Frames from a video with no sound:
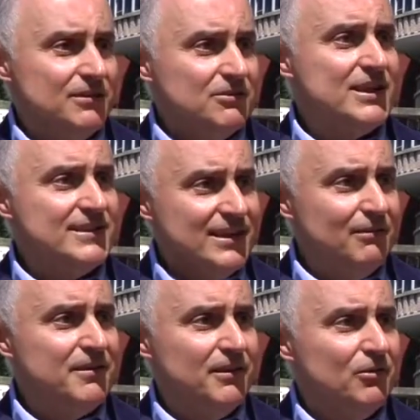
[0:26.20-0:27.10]
Si no se ha
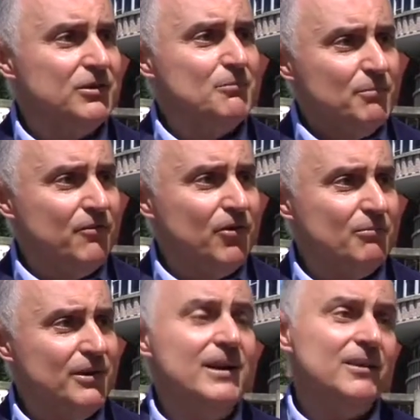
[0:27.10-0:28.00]
establecido en tiempo y
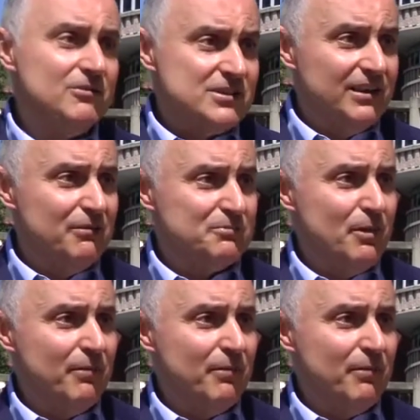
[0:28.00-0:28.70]
forma no estaríamos